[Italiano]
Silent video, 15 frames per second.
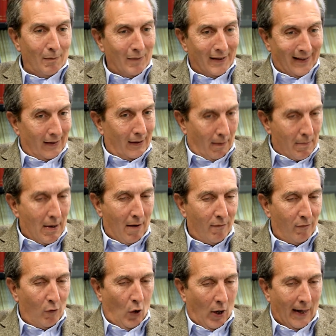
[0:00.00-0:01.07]
badate abbiamo
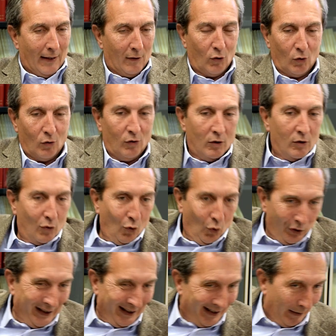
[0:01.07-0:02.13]
volato
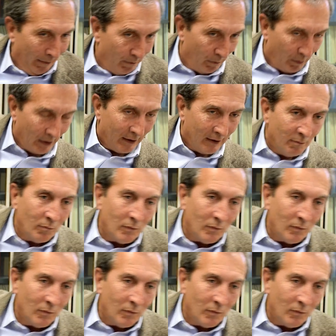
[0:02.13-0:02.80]
con i tempi,